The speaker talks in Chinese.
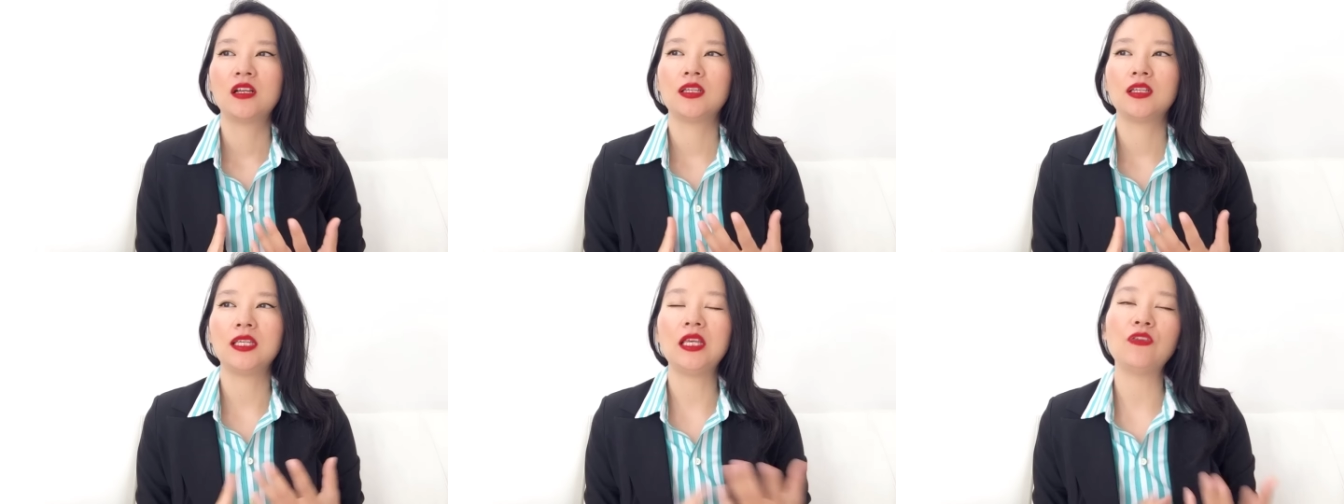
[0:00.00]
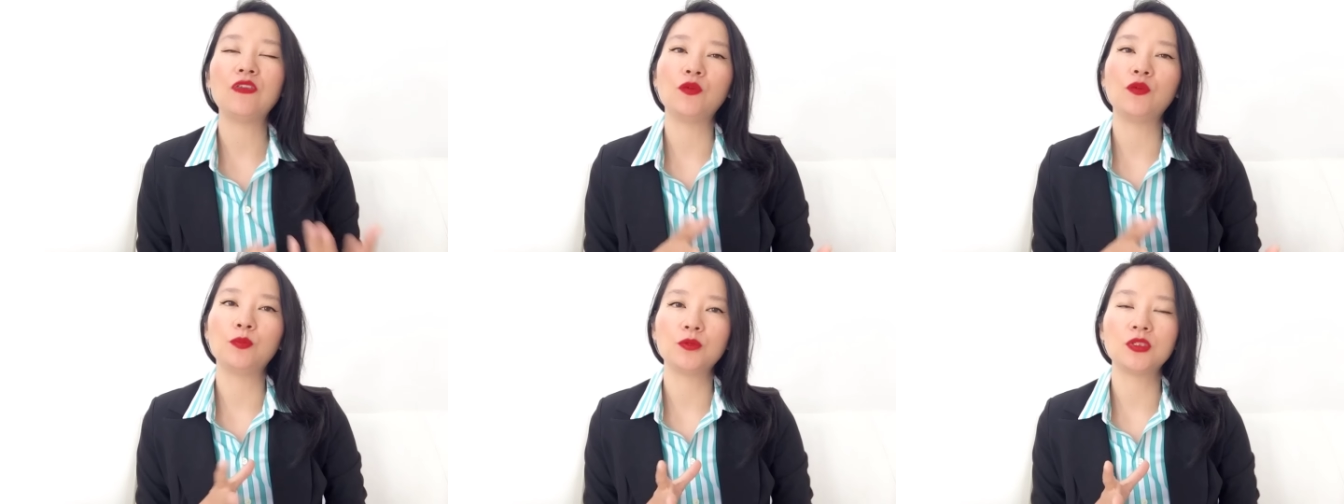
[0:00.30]

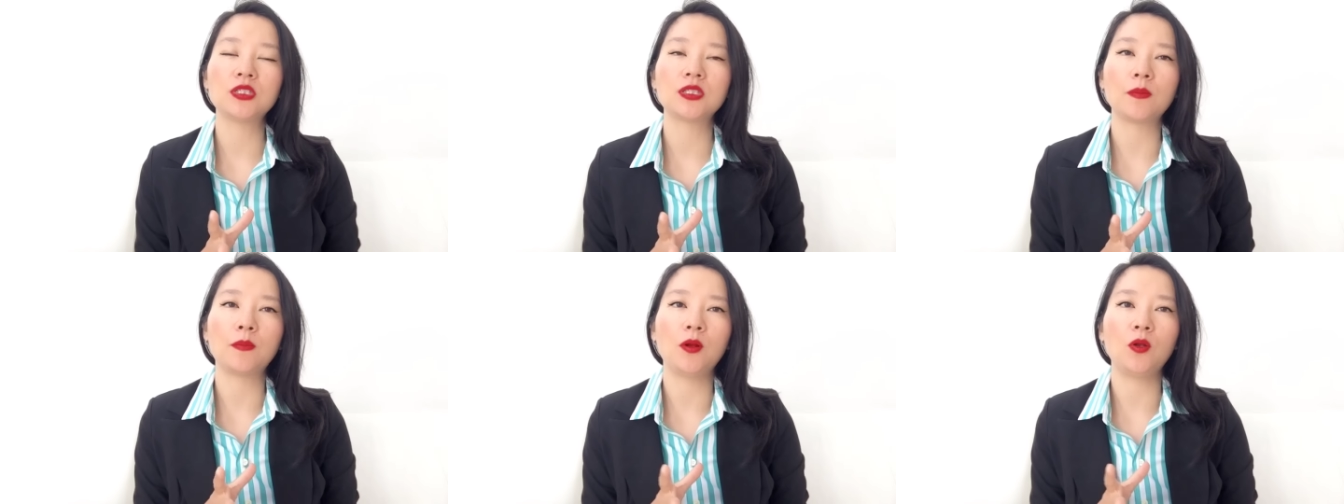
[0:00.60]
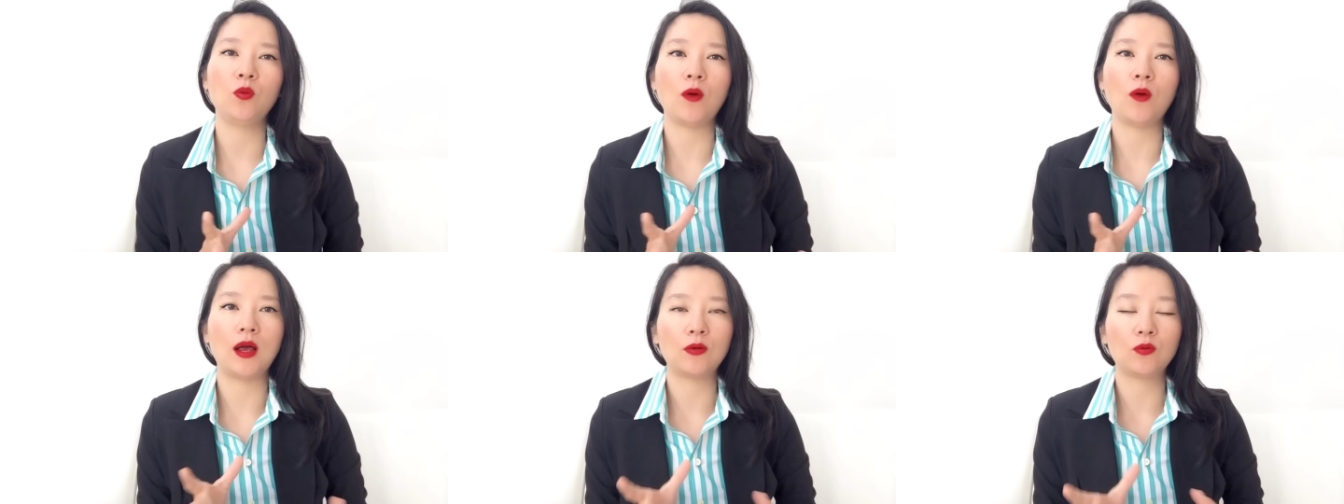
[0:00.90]
衣服不是那么
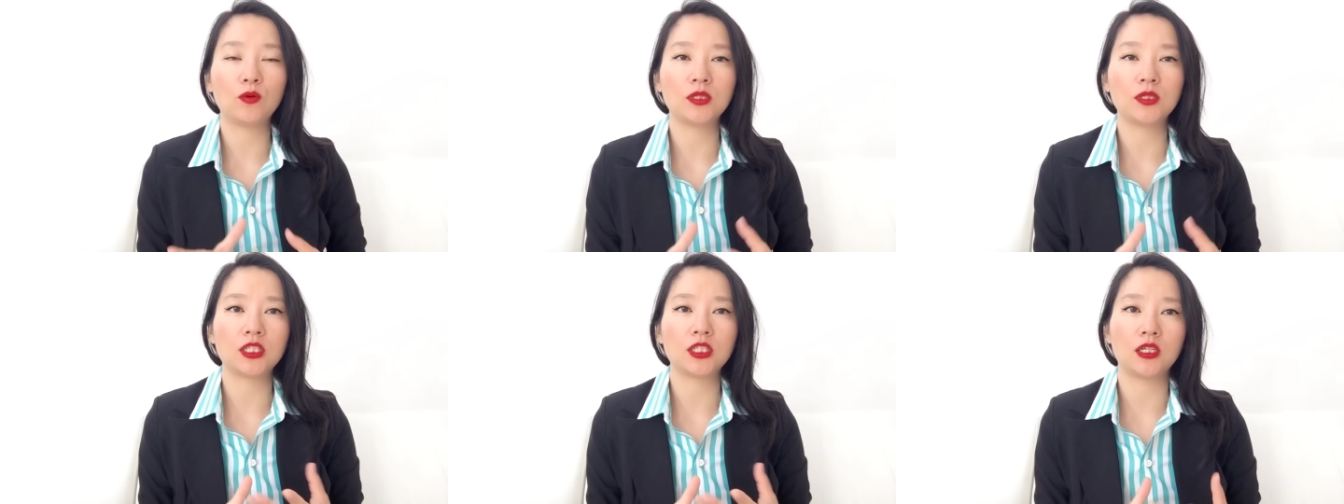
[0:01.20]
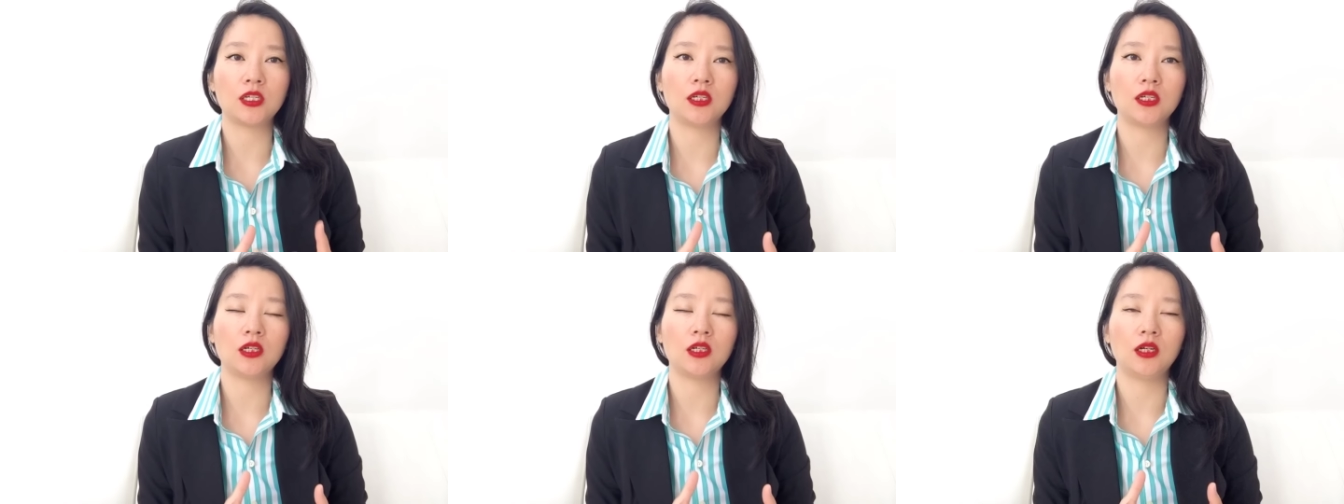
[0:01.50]
软，或
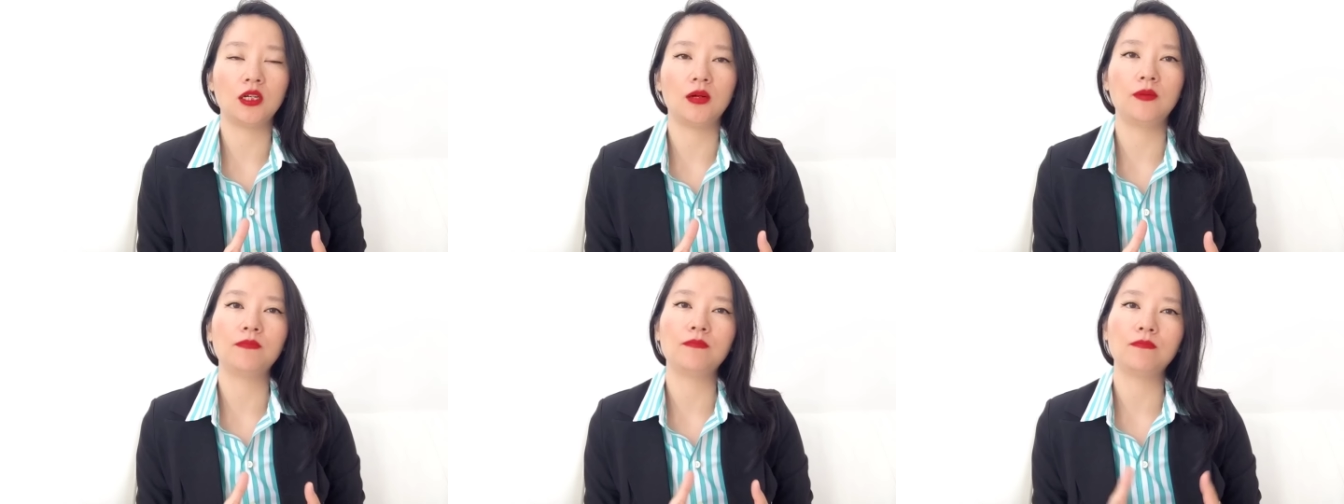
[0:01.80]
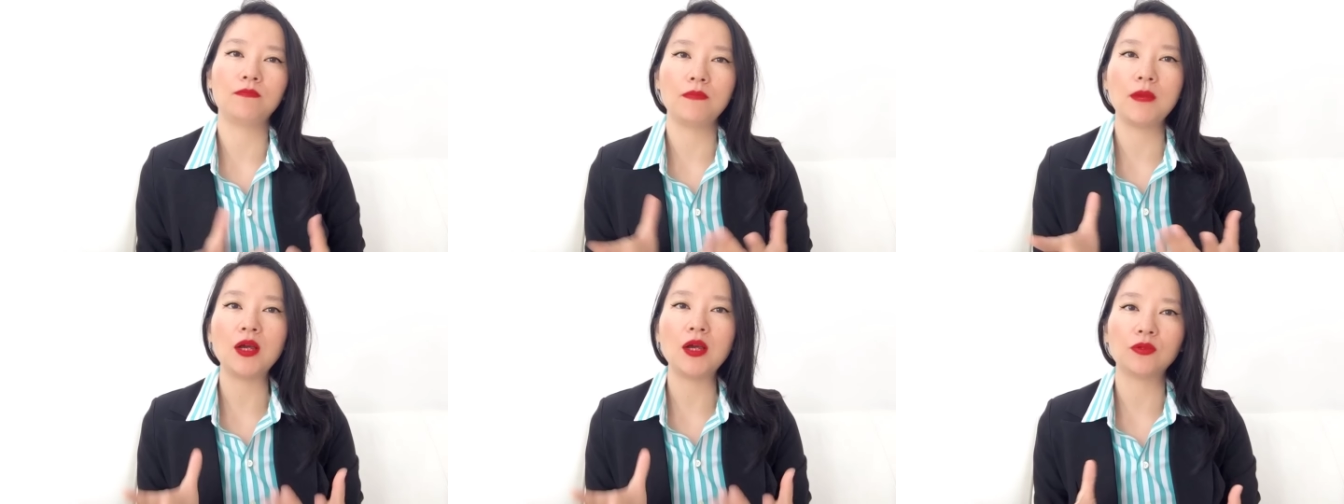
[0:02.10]
者呃
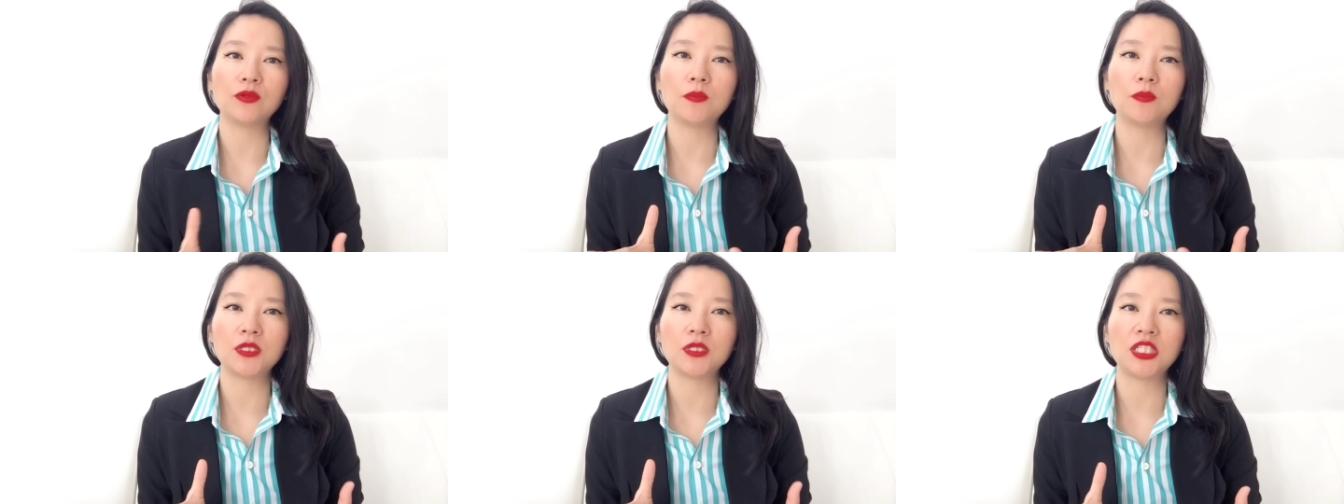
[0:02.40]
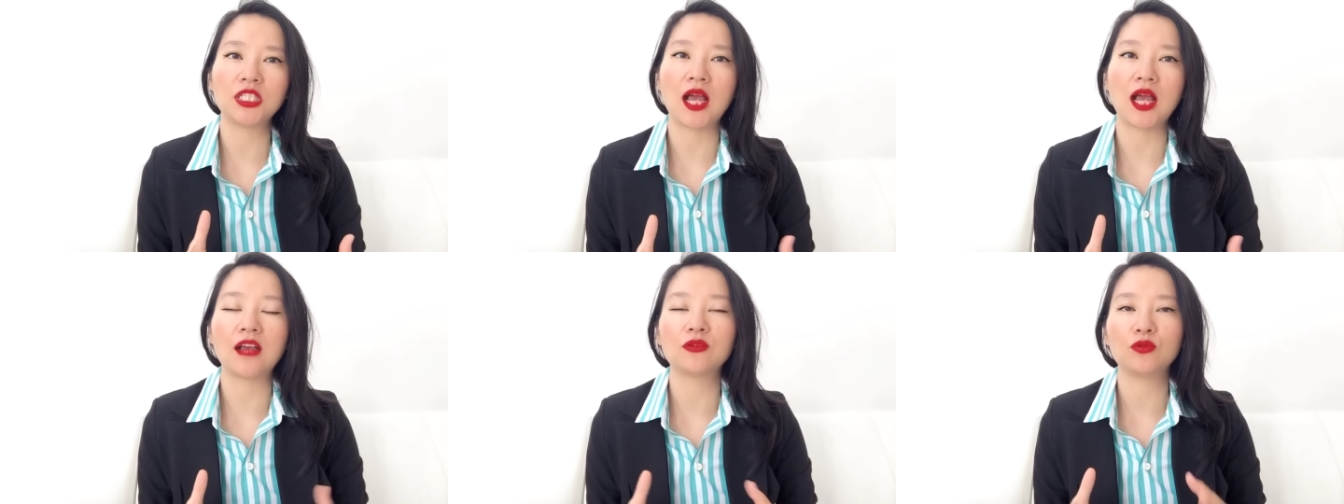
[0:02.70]
没有那么
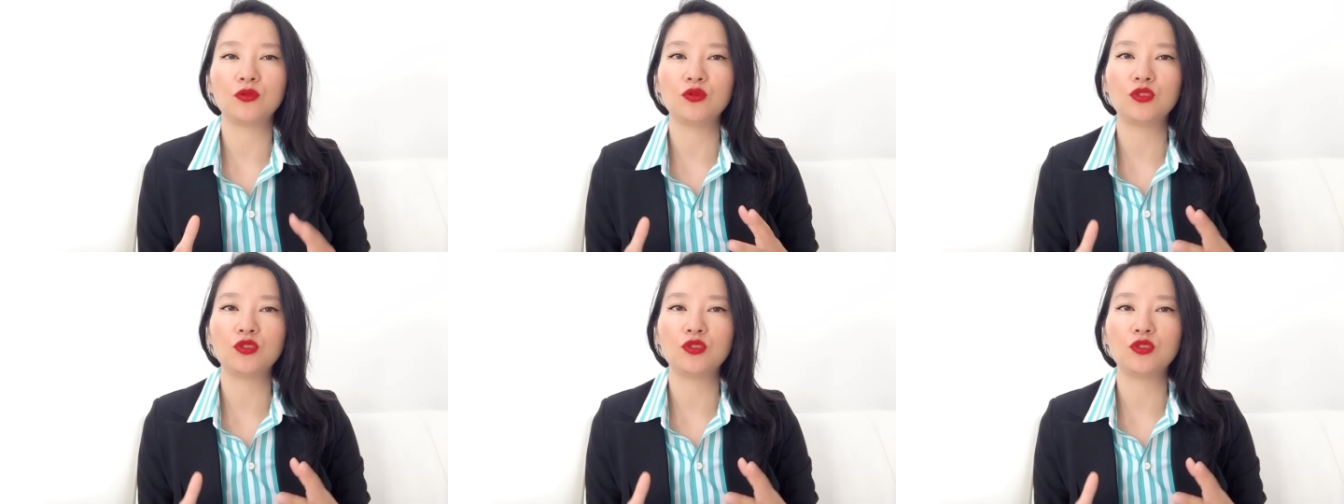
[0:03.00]
香。